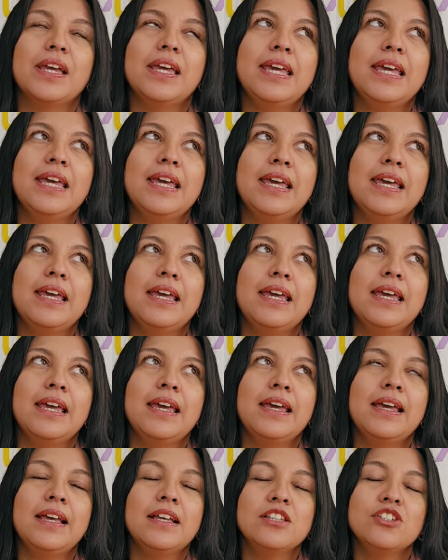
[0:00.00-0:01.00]

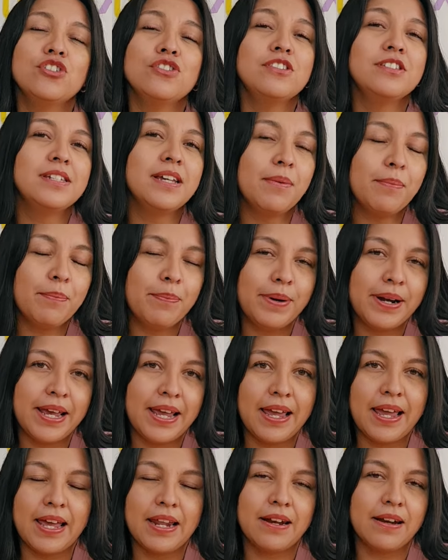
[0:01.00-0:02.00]
Y yo
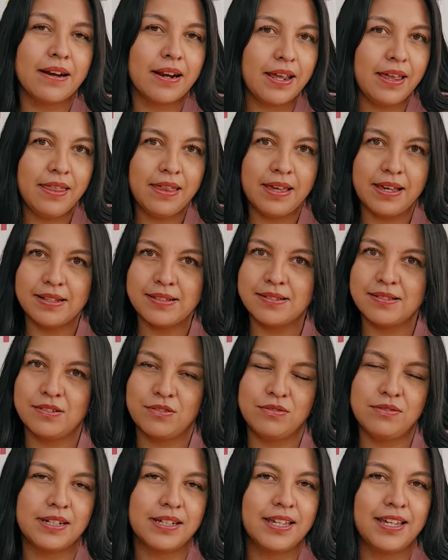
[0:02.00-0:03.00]
siempre en redes,
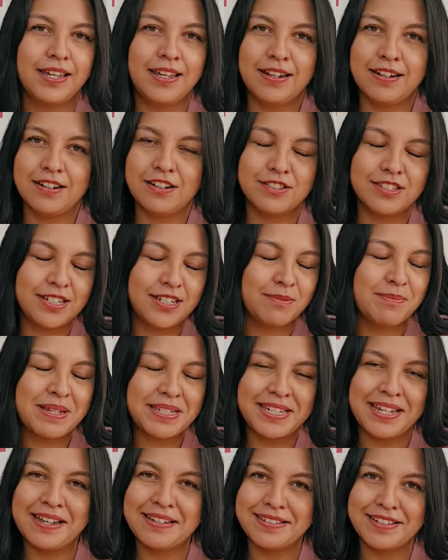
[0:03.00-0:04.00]
¿no? Aquí, si
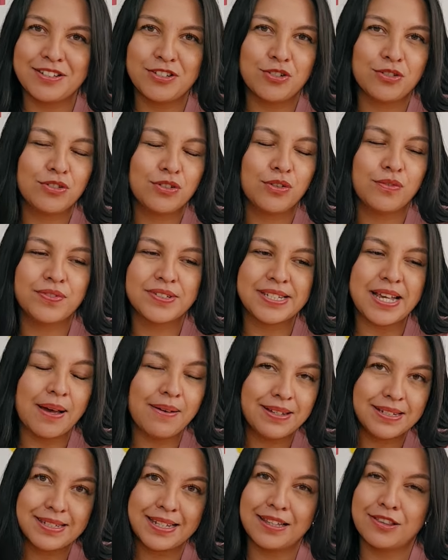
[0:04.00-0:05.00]
me sigues en YouTube,
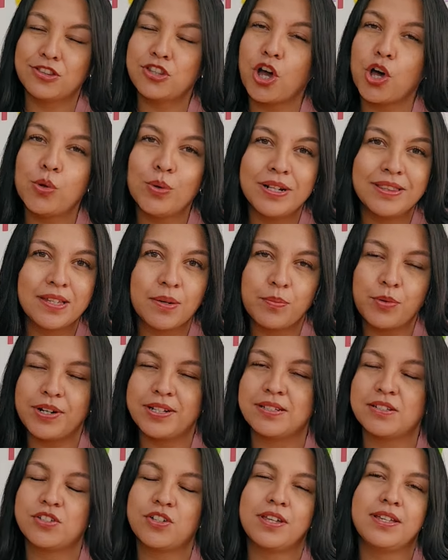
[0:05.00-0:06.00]
sabes que todo el tiempo
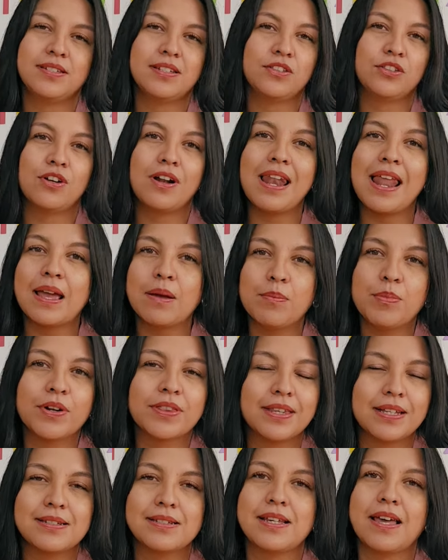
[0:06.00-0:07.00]
les estoy diciendo la
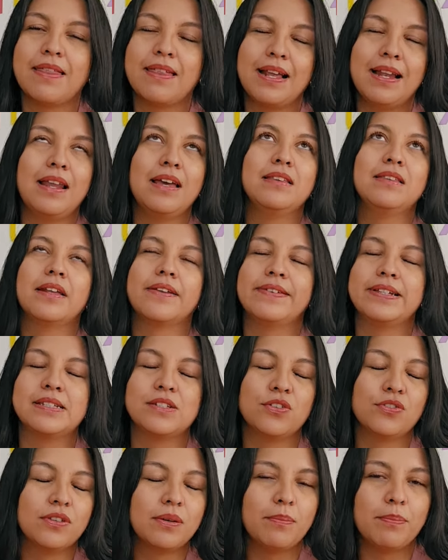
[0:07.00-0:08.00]
importancia de la
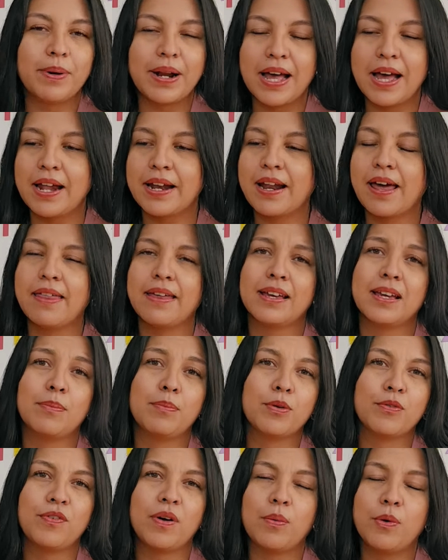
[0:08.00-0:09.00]
intervención temprana, de
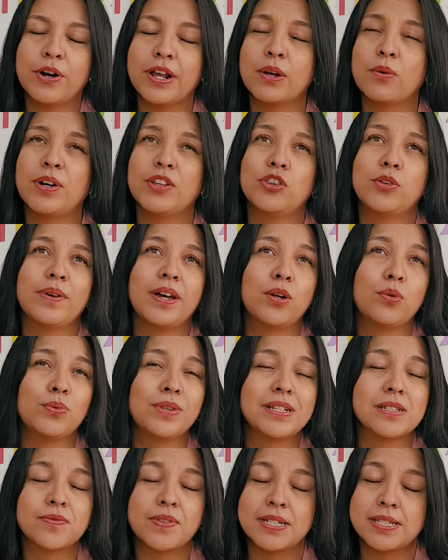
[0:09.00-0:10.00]
que por favor en cuanto vean
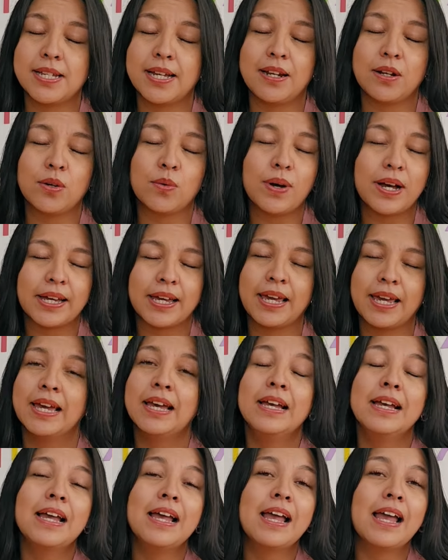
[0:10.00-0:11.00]
un desfase de
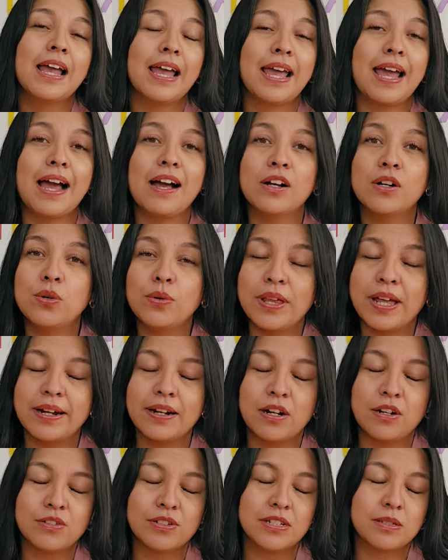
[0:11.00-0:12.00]
lenguaje, eh,
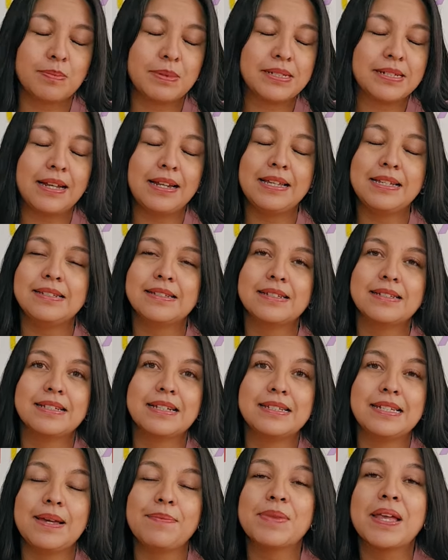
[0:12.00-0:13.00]
acudan a los especialistas
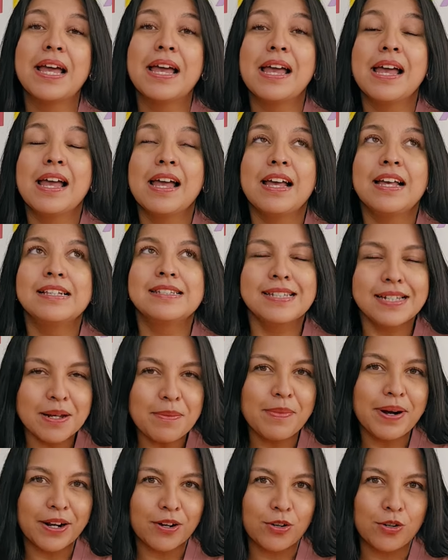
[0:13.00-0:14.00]
y así. Sin
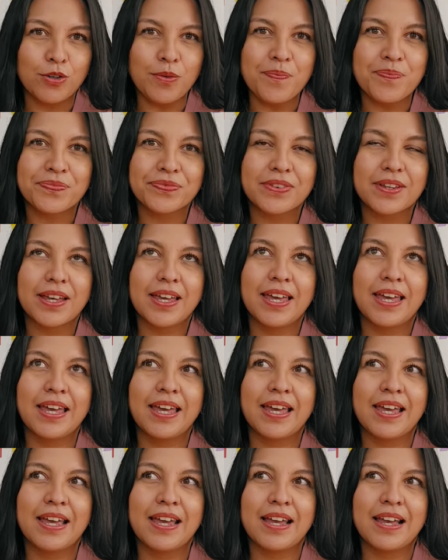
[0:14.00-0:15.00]
embargo,
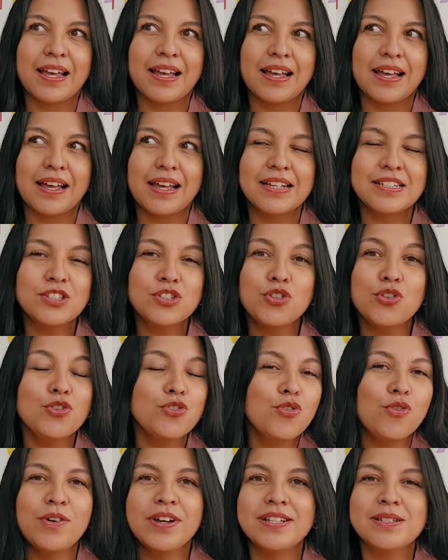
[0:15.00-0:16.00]
eh, esto
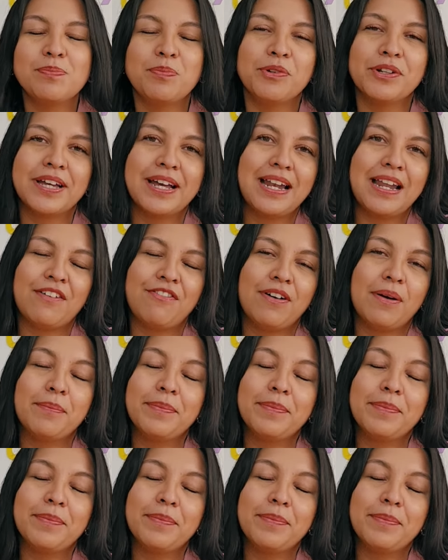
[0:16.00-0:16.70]
no es porque la